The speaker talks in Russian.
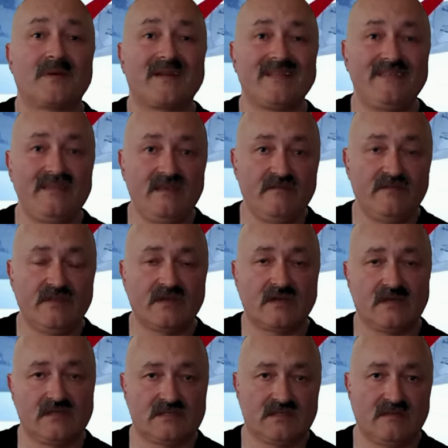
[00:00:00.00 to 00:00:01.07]

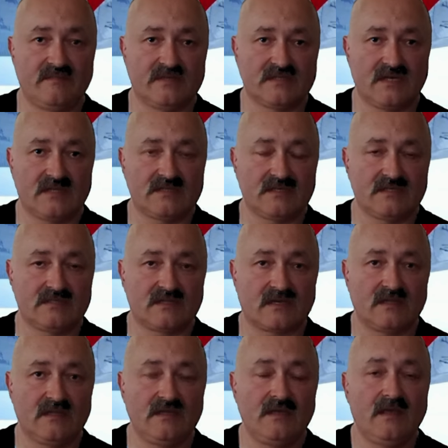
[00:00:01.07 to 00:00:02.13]
противника исламизации
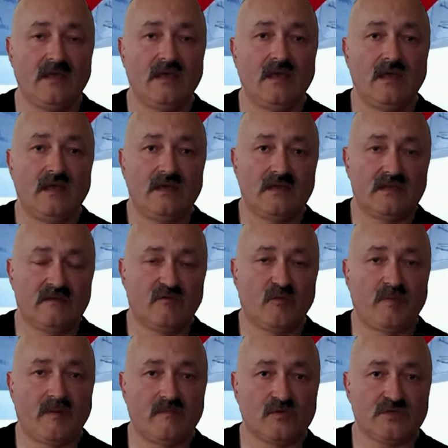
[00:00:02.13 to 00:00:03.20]
страны. Его
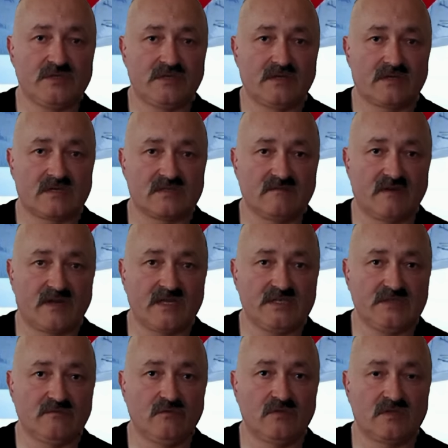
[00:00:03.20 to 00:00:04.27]
помощники
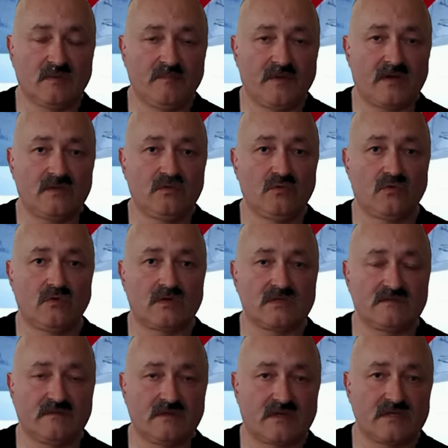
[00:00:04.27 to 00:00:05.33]
разворачивают аппаратуру,
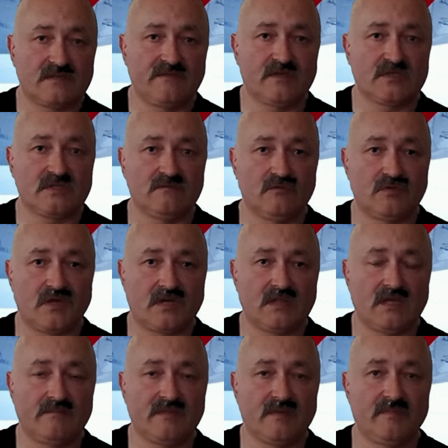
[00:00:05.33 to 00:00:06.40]
раз, развешивают
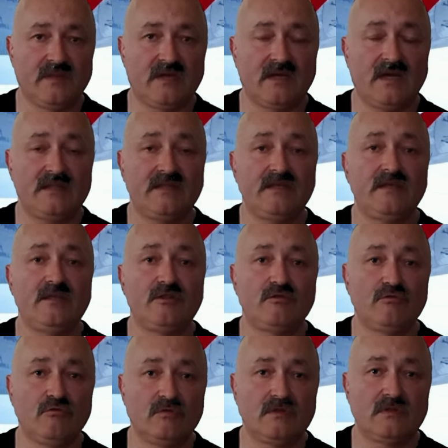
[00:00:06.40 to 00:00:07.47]
рекламные плакаты, и
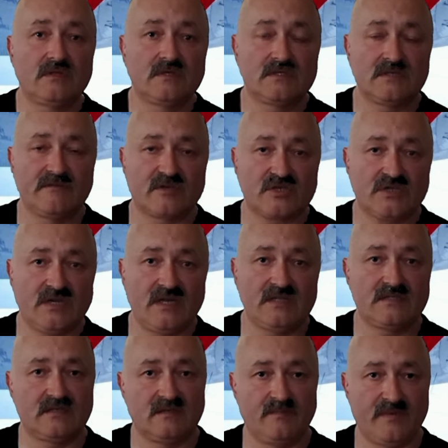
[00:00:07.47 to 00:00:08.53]
тут
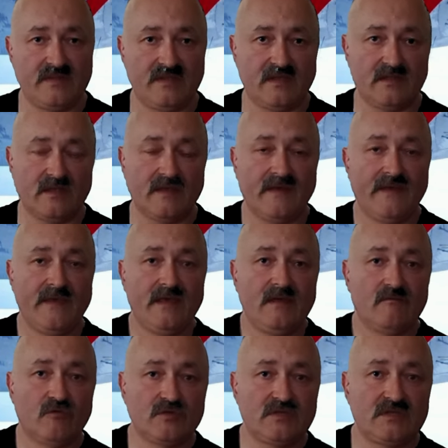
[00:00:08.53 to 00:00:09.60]
совершается нападение.
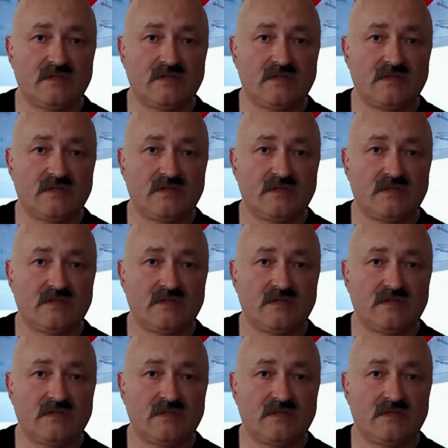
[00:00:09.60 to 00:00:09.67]
Вот